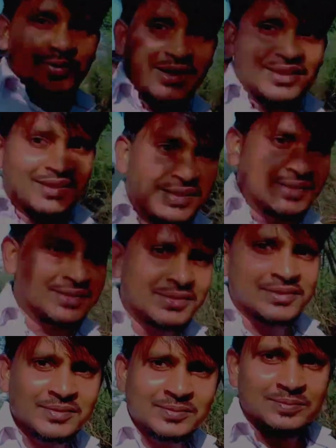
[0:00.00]

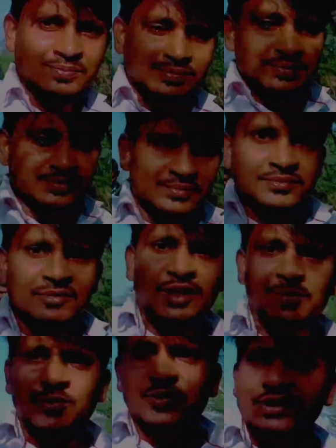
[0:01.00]
हैं आप
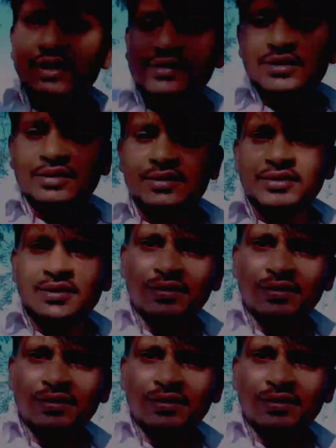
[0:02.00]
लोग देख सकते हैं